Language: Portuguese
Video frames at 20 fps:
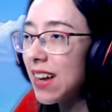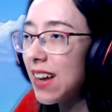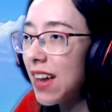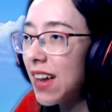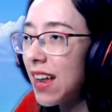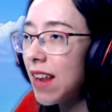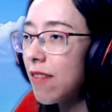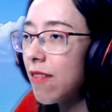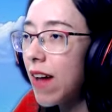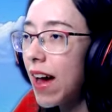
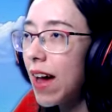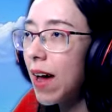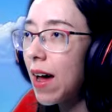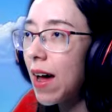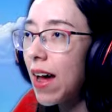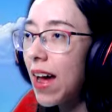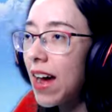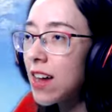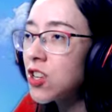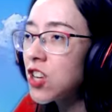Ele vai
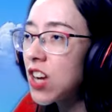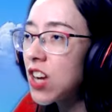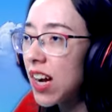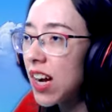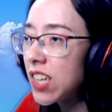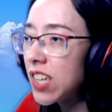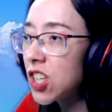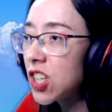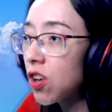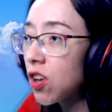é
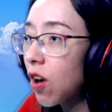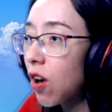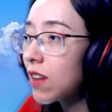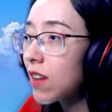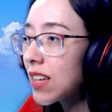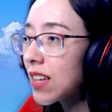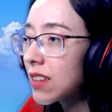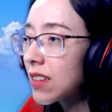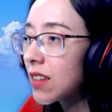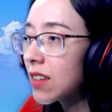adiante.
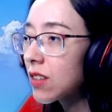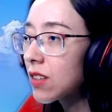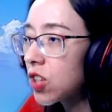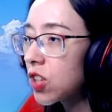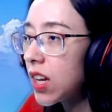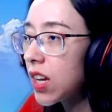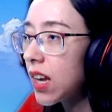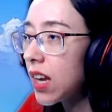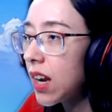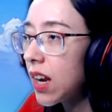Nossa, que tanto
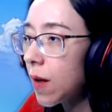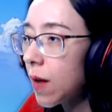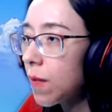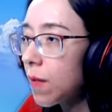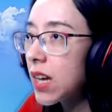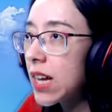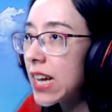de ilha.